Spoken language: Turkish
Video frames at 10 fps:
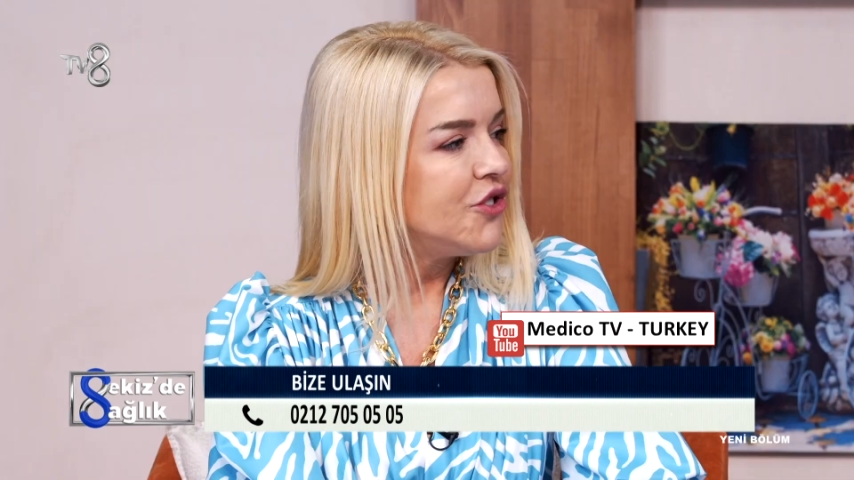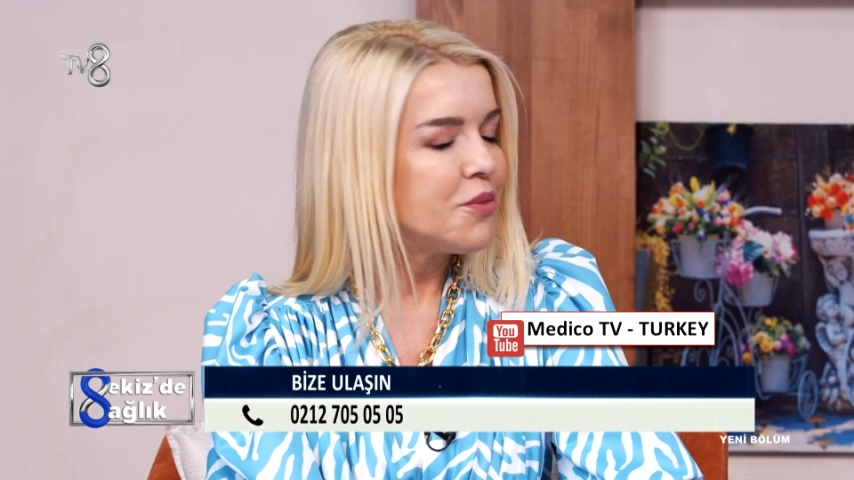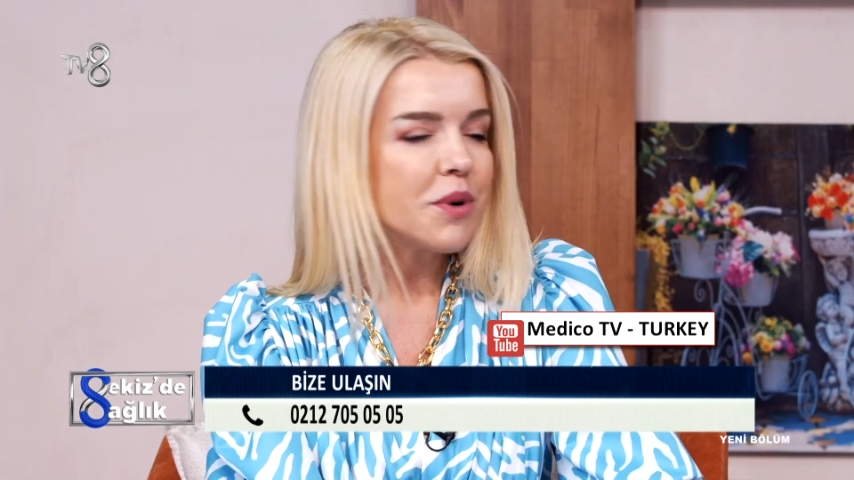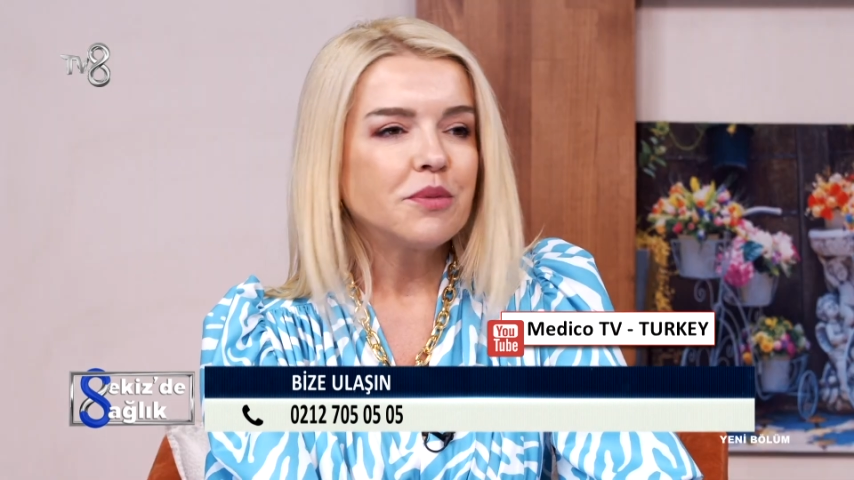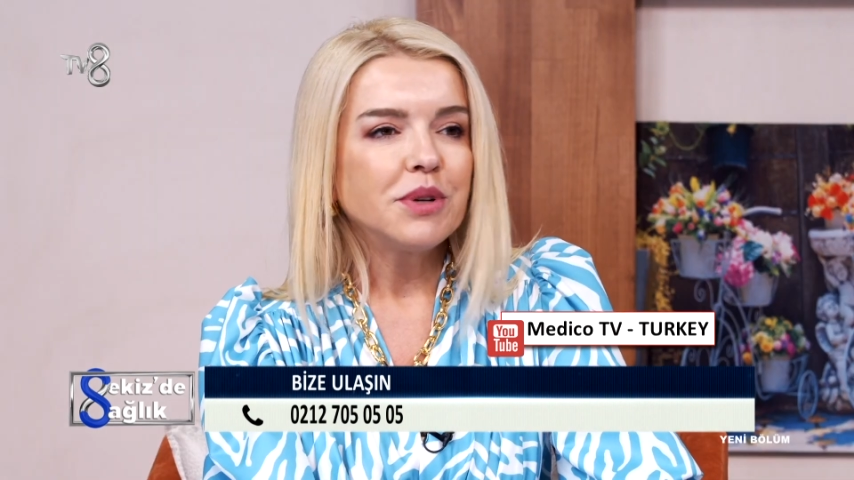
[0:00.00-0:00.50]

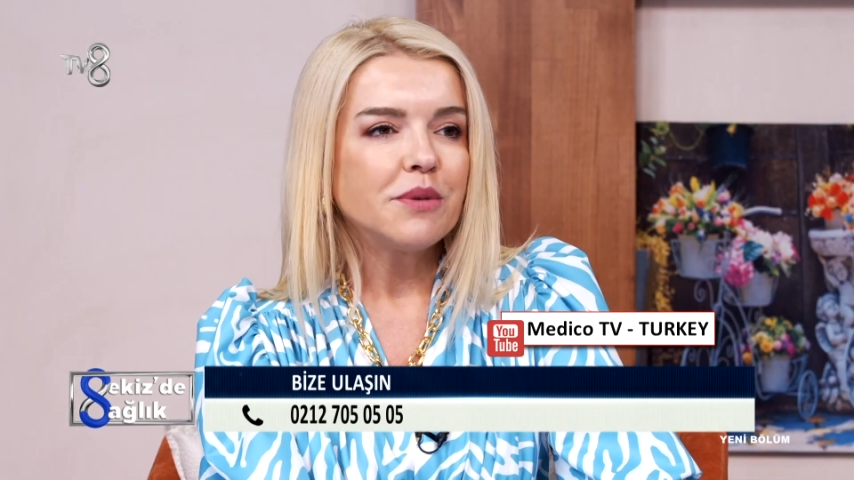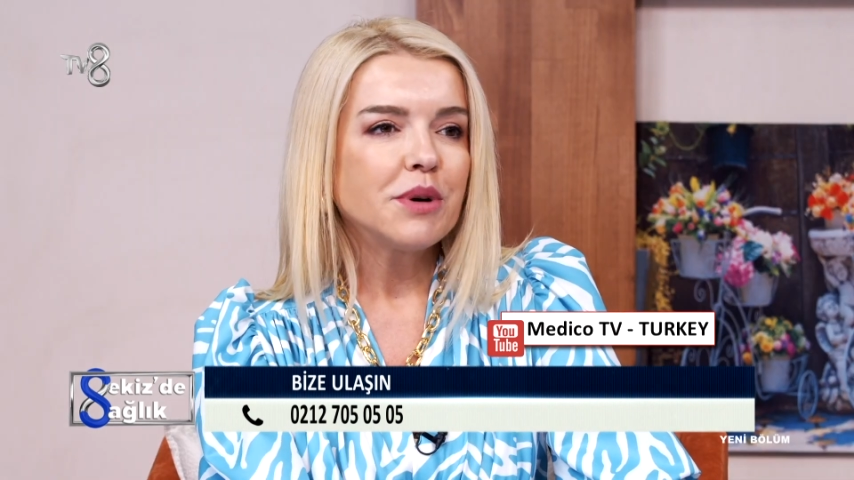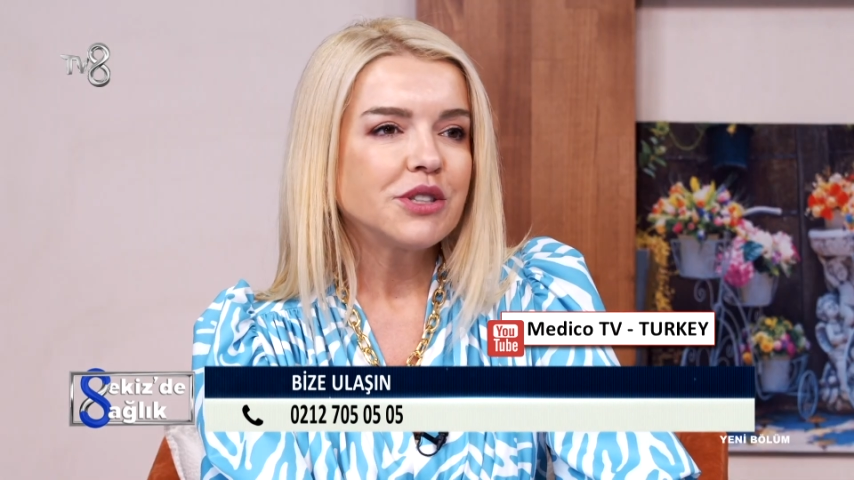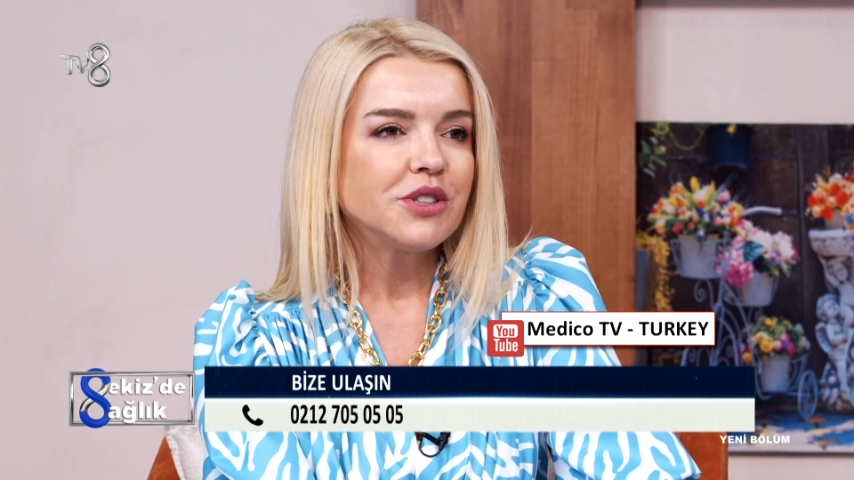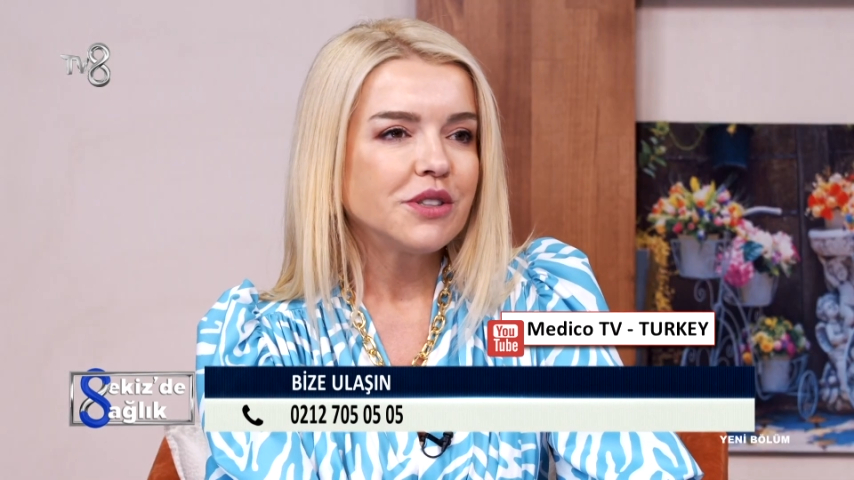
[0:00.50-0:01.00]
cilt bakımıyla
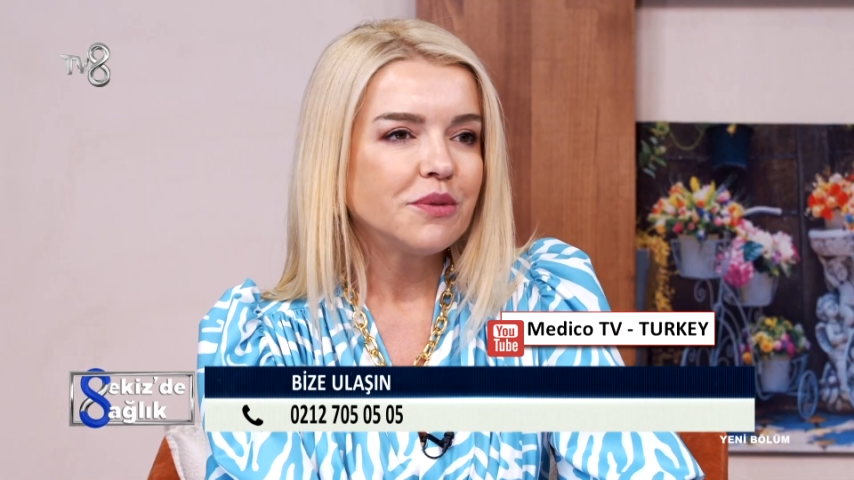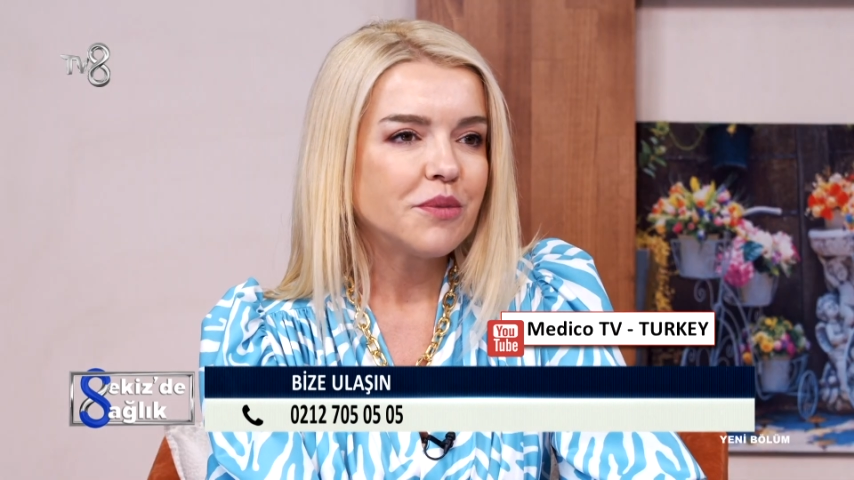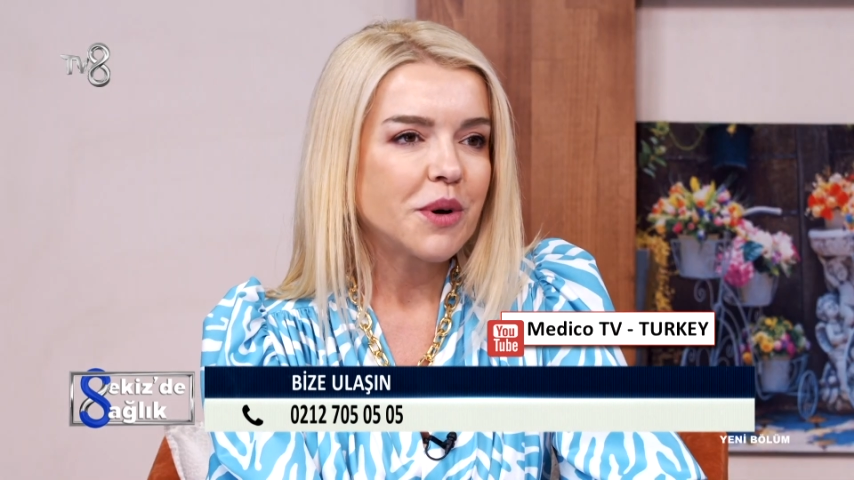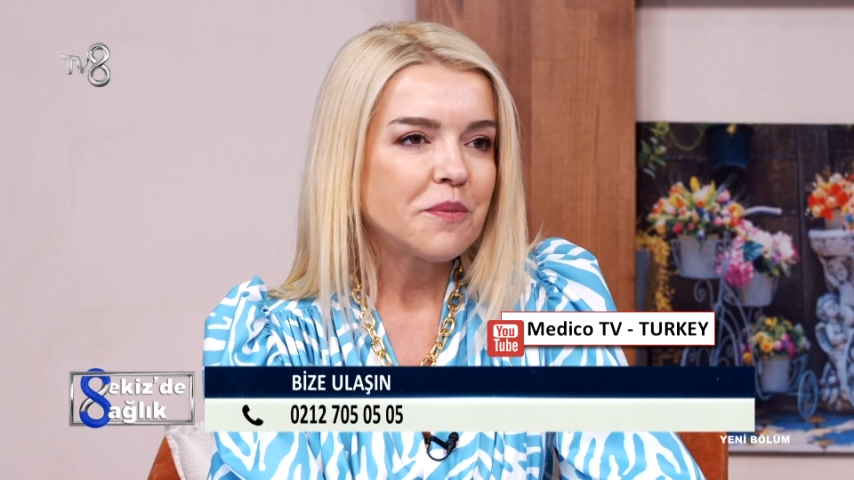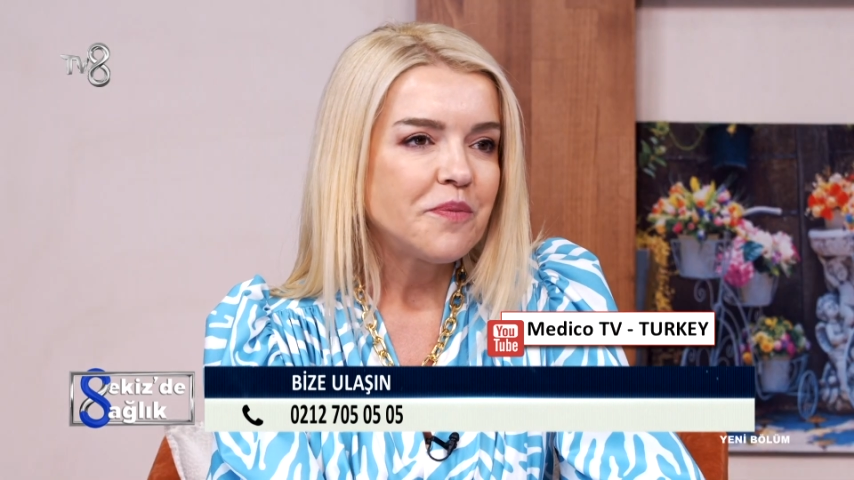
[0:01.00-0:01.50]
başlayalım
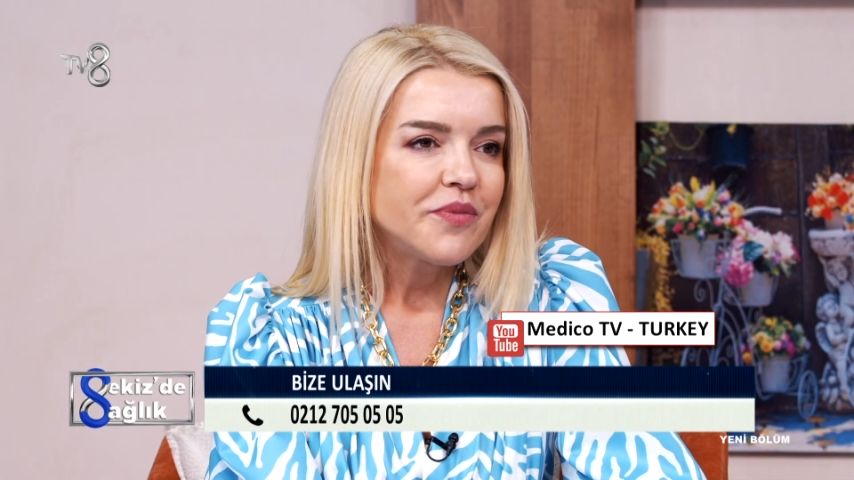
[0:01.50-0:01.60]
mı?